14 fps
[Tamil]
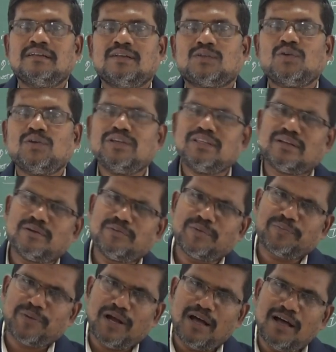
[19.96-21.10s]
ஸோ இதை நம்ம
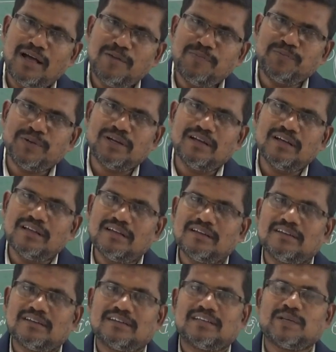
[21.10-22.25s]
ப்ராப்பராக
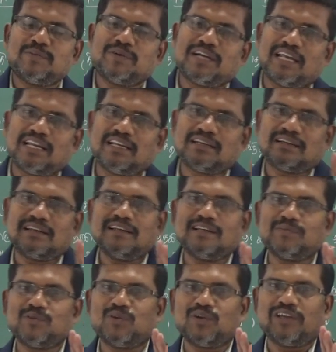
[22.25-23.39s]
நம்ம கரெக்டாக
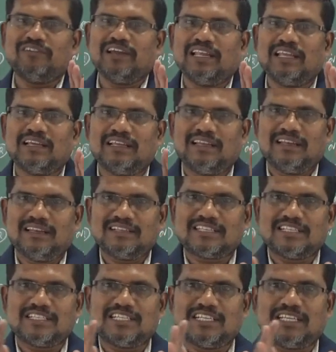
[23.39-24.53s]
நம்மளுடைய வேலைகளை எல்லாம்
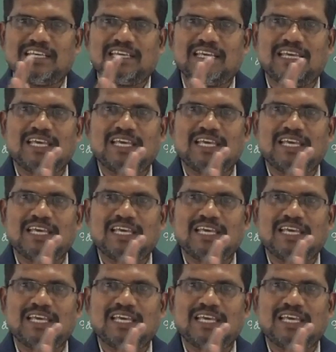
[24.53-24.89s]
செஞ்சுக்கிட்டே